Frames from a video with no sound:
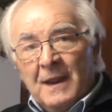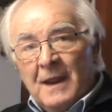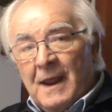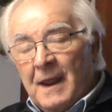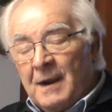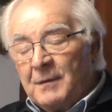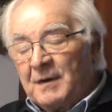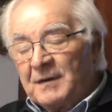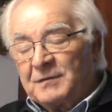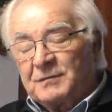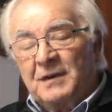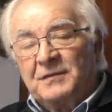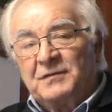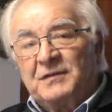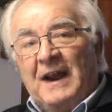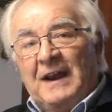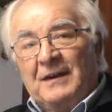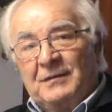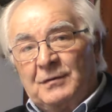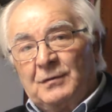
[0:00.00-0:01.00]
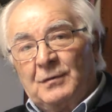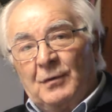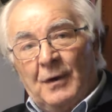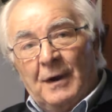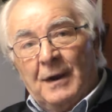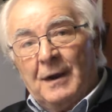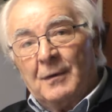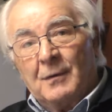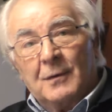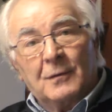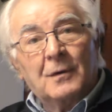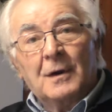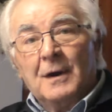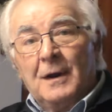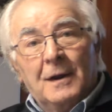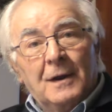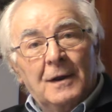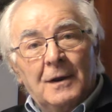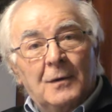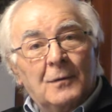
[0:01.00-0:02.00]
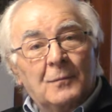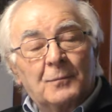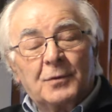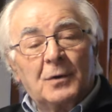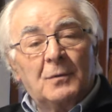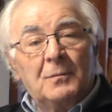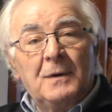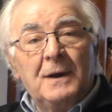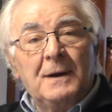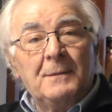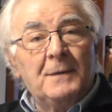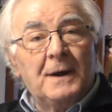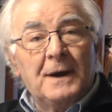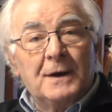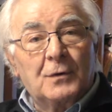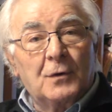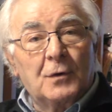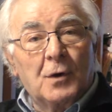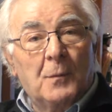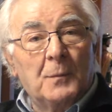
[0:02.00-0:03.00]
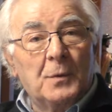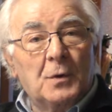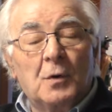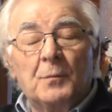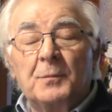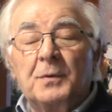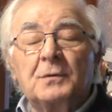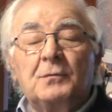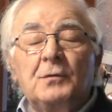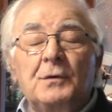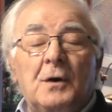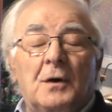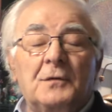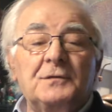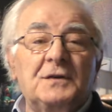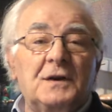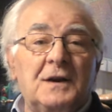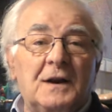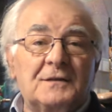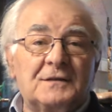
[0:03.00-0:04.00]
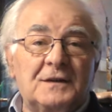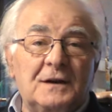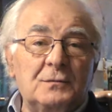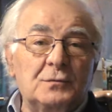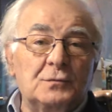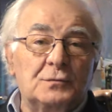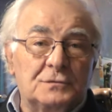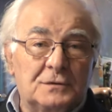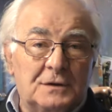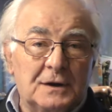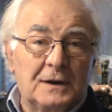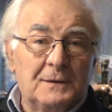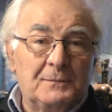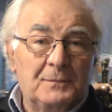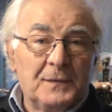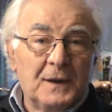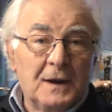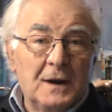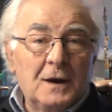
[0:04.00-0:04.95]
E questo accesso è un, è un, problema economico, per cui oggi la salute